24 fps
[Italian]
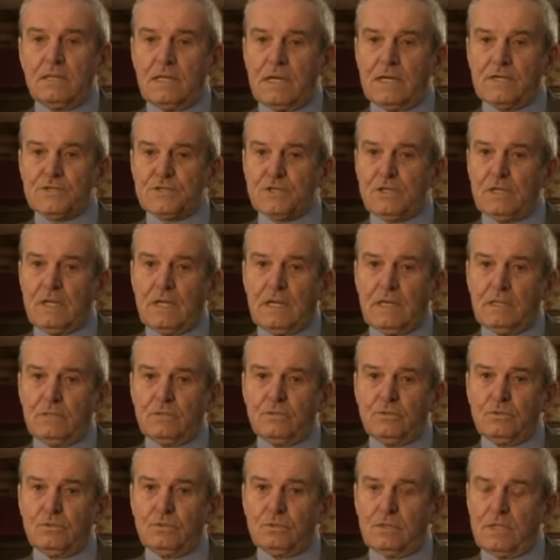nasce
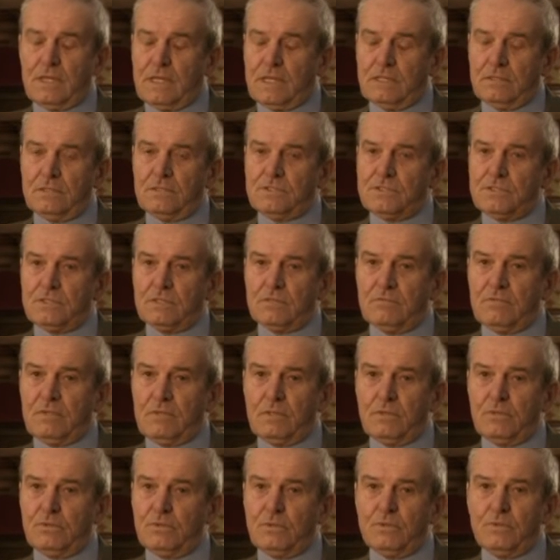l'altro grande
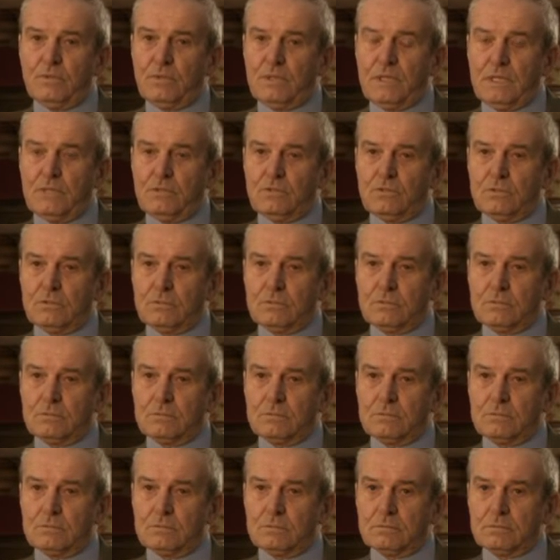cervello inquieto,
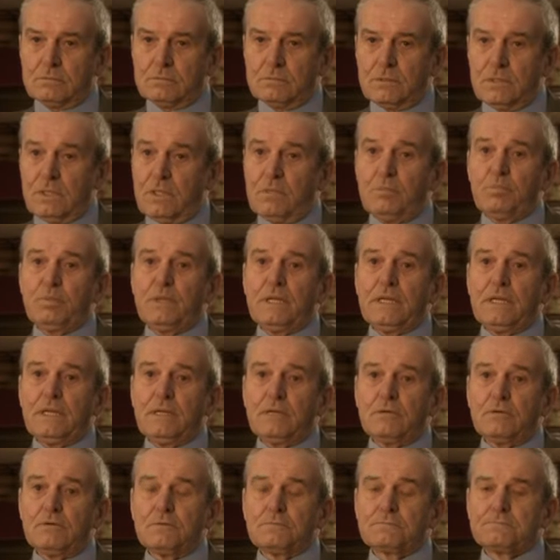
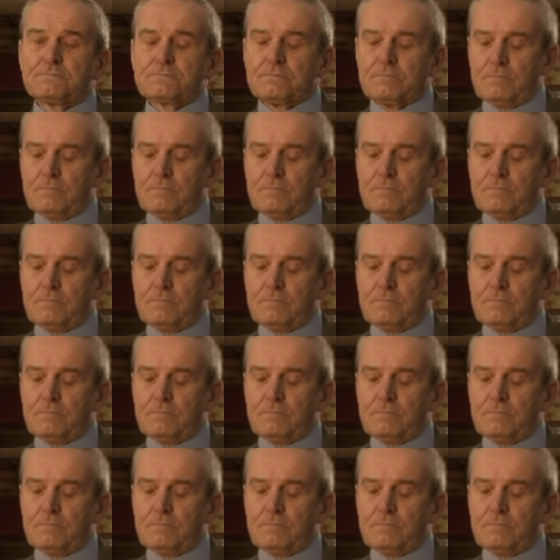Keplero